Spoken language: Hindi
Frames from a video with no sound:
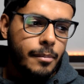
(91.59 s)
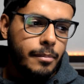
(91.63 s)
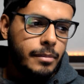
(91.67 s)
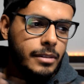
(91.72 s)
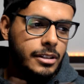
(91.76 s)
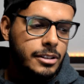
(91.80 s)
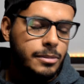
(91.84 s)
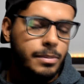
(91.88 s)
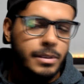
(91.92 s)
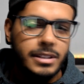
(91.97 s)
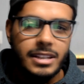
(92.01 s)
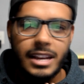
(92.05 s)

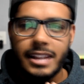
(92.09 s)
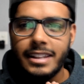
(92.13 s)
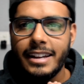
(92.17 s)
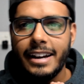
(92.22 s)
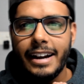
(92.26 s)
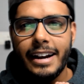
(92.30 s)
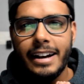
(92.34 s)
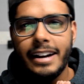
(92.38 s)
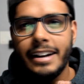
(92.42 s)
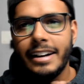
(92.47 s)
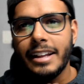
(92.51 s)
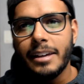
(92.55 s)
इसमें ज़्यादा
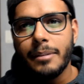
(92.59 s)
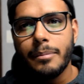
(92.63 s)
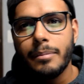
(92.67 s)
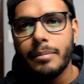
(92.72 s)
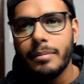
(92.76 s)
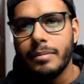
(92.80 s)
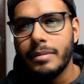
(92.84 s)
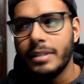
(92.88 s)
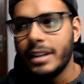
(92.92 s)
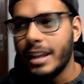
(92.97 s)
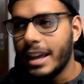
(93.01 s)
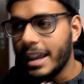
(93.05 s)
एडिटिंग
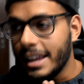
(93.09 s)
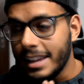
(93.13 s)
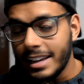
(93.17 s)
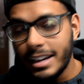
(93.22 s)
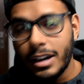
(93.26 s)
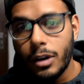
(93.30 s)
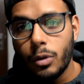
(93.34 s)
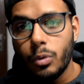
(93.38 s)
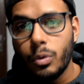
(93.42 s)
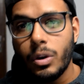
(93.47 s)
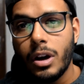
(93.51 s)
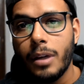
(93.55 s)
नहीं
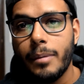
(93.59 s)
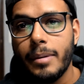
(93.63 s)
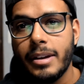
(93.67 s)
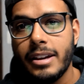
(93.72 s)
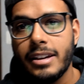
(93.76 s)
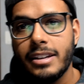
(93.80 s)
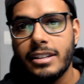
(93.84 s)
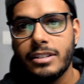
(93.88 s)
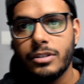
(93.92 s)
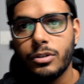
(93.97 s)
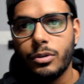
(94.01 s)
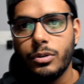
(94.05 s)
करूँगा
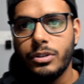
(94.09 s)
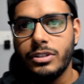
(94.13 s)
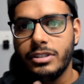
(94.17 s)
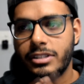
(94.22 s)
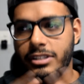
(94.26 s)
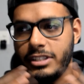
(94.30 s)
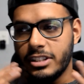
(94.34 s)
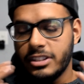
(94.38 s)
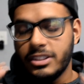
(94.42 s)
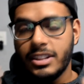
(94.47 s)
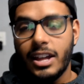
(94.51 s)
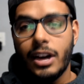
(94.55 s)
मैं इसको
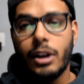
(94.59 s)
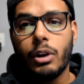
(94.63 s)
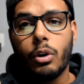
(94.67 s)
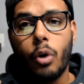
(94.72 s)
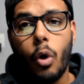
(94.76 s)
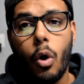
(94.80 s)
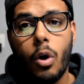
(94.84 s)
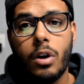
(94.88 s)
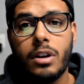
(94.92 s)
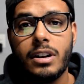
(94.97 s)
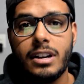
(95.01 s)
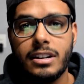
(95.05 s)
जितना
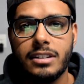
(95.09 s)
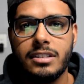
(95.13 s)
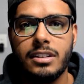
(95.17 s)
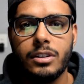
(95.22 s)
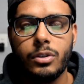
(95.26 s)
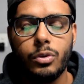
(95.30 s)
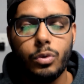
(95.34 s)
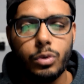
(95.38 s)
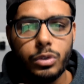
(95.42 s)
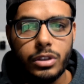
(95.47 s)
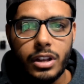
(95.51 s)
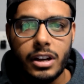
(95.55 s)
रॉ रख
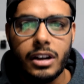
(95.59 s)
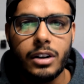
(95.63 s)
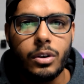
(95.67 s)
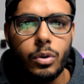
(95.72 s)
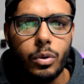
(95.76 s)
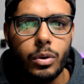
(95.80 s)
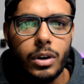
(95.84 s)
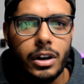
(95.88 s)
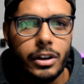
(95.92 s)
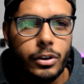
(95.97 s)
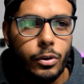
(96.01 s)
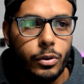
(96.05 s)
सकूँ उतना
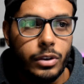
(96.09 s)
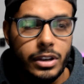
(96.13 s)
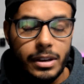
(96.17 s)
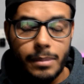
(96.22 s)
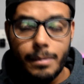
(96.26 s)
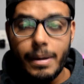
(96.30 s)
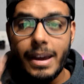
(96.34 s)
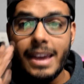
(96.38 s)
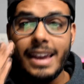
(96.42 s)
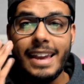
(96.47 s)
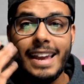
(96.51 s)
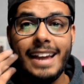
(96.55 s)
रखूँगा क्योंकि
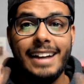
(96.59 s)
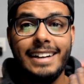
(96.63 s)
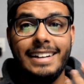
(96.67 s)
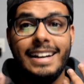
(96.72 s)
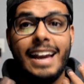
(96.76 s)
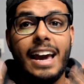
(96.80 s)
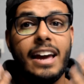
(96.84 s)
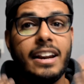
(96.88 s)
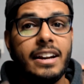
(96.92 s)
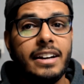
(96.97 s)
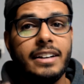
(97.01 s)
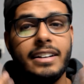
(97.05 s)
मैं एक
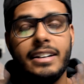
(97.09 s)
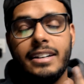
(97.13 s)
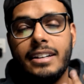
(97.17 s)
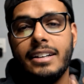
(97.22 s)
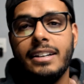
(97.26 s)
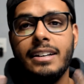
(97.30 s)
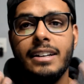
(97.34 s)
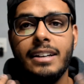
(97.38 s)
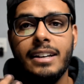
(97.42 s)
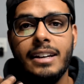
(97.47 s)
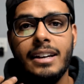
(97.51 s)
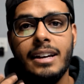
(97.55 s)
डायरेक्ट
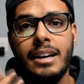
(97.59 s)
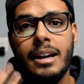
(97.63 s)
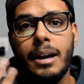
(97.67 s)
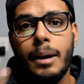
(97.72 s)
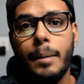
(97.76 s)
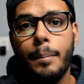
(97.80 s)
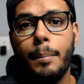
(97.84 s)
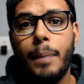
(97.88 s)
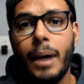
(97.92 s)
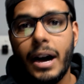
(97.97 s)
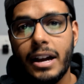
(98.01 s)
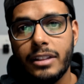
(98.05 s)

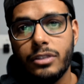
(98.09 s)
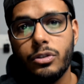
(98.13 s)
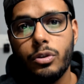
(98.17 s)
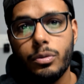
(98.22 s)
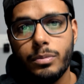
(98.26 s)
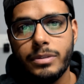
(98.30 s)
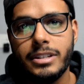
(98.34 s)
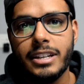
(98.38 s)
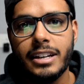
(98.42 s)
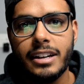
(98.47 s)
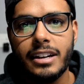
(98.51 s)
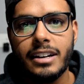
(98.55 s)
बात
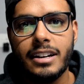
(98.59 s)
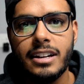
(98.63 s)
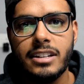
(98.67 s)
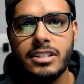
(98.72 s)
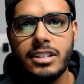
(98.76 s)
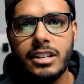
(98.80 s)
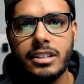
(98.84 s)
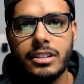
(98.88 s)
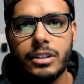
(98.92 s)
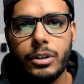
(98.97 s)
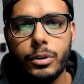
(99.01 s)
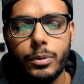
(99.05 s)
तुमसे करना
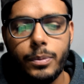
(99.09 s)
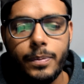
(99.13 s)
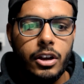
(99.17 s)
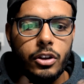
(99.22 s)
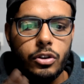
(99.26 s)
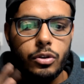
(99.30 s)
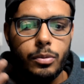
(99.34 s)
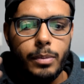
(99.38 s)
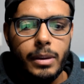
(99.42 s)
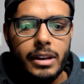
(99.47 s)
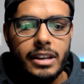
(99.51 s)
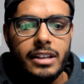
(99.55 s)
चाहता हूँ
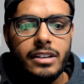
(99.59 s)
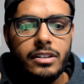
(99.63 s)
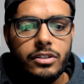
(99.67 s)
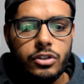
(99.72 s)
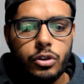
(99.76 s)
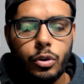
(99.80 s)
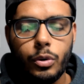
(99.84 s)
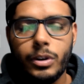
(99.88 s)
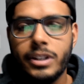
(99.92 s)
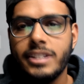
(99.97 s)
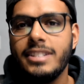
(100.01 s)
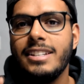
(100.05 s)
तो मैंने
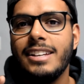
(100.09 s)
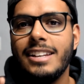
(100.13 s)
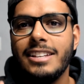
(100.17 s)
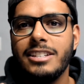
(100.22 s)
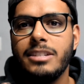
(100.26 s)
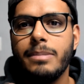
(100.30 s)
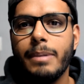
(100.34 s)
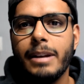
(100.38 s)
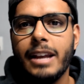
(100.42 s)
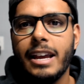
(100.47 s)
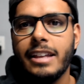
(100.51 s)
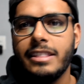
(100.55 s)
छोटी सी
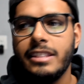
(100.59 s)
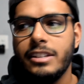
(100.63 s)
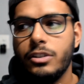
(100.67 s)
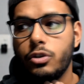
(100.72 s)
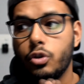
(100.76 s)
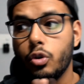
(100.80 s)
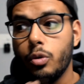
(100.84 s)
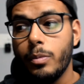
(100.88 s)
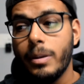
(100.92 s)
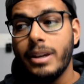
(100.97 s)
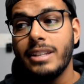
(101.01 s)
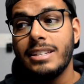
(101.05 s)
लिस्ट बनाई थी
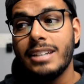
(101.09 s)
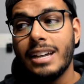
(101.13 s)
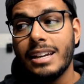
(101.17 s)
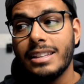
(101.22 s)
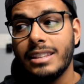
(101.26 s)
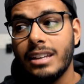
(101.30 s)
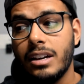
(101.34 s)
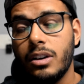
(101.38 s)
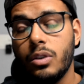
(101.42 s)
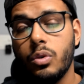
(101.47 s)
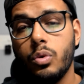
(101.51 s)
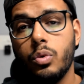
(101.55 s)
जो मैं
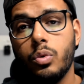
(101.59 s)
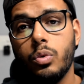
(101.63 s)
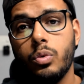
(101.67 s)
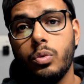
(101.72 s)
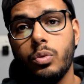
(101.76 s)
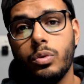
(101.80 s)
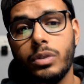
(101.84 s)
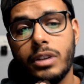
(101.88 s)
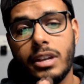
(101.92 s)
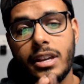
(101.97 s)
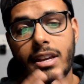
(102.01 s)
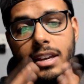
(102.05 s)
चाहता
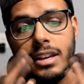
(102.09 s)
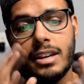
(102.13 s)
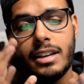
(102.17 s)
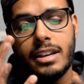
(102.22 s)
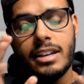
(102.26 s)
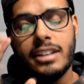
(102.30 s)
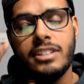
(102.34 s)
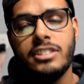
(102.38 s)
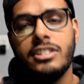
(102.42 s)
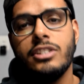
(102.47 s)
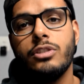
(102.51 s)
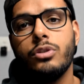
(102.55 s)
हूँ कि
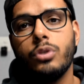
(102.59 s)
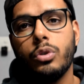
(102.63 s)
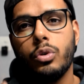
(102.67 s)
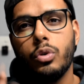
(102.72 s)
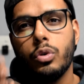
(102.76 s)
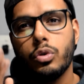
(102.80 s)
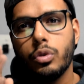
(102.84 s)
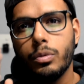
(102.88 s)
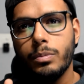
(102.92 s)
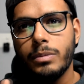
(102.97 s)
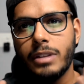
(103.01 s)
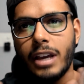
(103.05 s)
इन चीज़ों
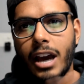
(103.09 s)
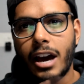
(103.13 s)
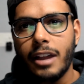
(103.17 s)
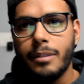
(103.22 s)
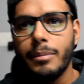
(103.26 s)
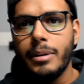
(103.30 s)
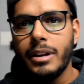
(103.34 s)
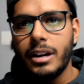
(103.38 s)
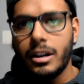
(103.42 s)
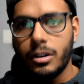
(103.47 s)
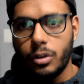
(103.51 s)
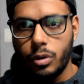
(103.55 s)
को तुम ध्यान
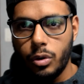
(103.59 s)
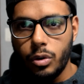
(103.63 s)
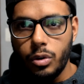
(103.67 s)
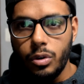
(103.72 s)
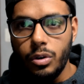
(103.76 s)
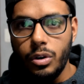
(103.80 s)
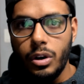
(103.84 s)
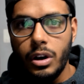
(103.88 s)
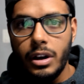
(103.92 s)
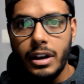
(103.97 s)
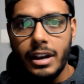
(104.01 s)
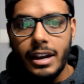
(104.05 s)
में रखो
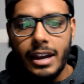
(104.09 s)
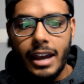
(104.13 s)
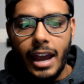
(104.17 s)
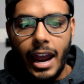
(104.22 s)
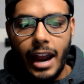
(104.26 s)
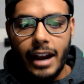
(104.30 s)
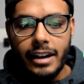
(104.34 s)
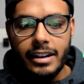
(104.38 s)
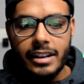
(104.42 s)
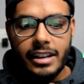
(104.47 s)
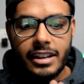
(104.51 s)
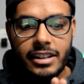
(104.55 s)

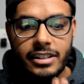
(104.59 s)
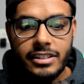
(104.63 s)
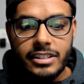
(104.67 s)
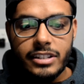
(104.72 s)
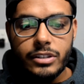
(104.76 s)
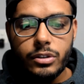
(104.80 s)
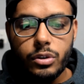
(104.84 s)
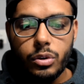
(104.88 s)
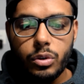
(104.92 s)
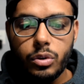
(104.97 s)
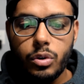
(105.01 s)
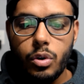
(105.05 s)
एंड इन
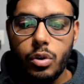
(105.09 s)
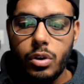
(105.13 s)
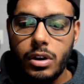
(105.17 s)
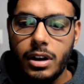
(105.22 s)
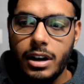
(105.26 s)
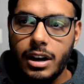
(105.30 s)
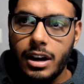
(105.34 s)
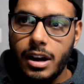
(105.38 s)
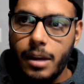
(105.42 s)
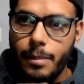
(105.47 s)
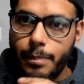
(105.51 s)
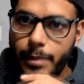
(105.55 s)
चीज़ों को
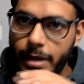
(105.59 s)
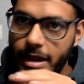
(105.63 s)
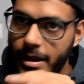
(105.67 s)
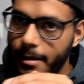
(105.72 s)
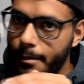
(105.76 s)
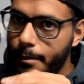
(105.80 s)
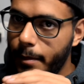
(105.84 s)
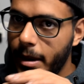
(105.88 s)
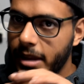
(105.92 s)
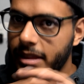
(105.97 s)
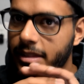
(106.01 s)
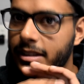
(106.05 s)
कभी
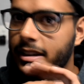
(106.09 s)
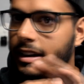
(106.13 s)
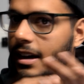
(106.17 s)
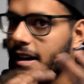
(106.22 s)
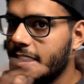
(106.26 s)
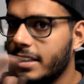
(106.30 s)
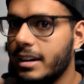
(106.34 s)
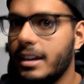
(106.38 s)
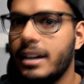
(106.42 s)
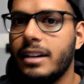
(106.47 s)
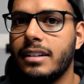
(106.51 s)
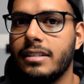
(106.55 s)
मत
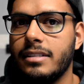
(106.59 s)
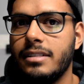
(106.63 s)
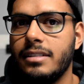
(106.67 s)
करना